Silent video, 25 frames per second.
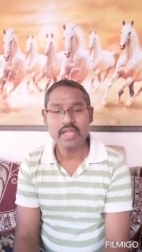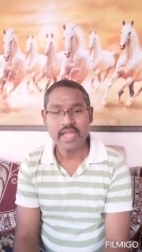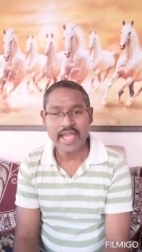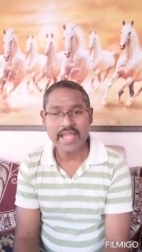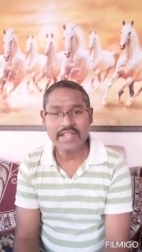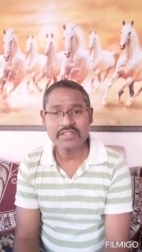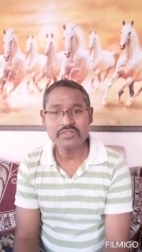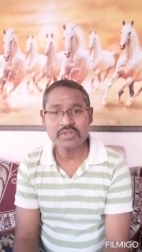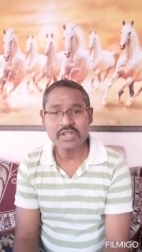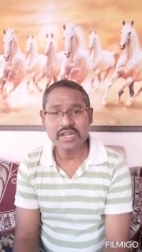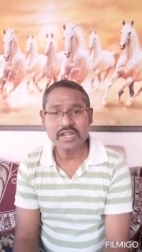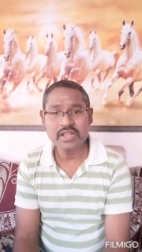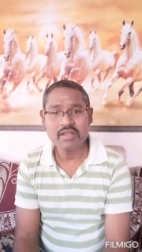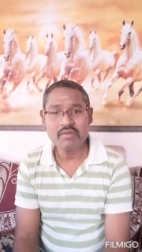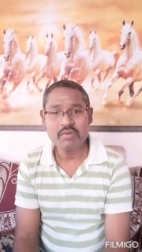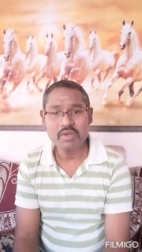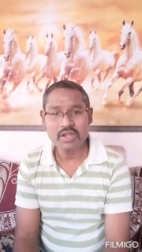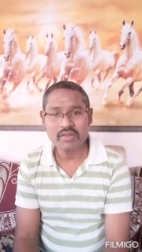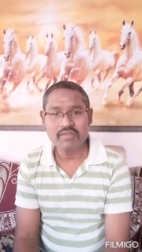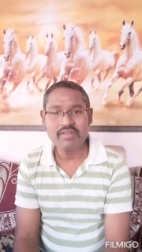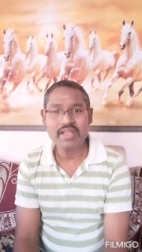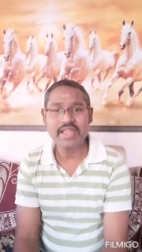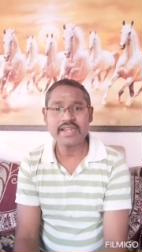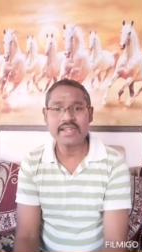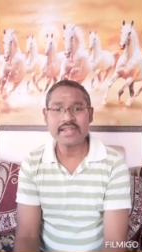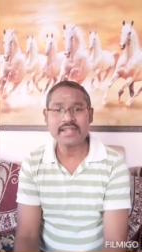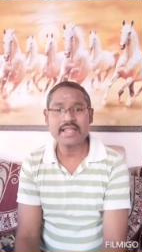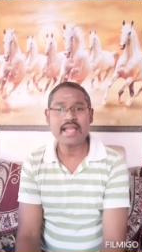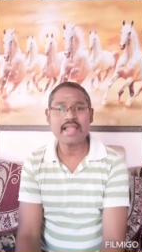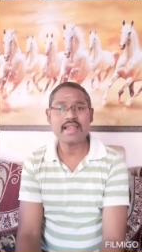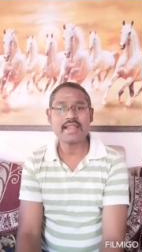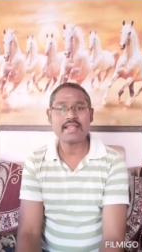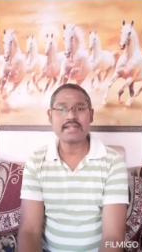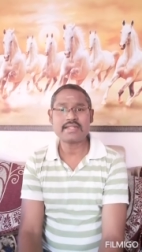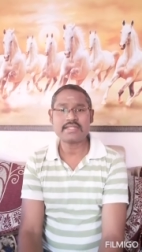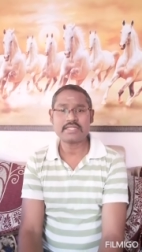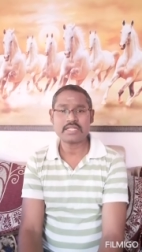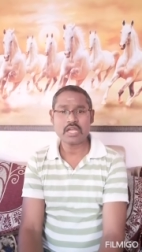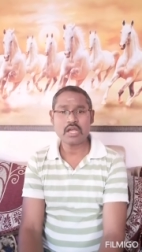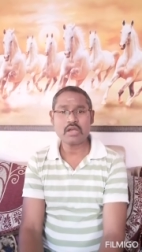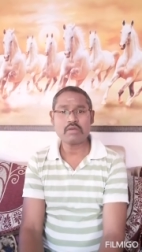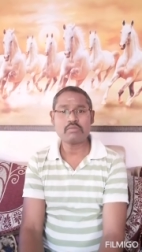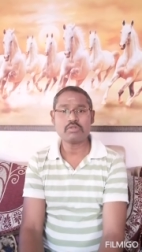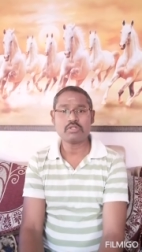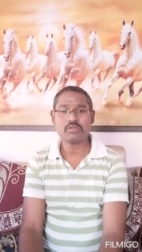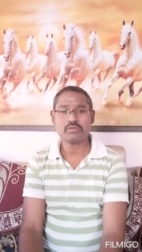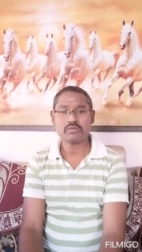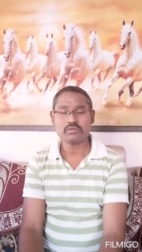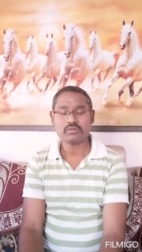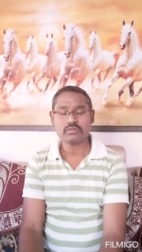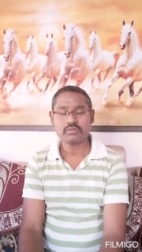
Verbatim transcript: యాక్చువల్గా ఒక వైట్ కాలర్ జాబు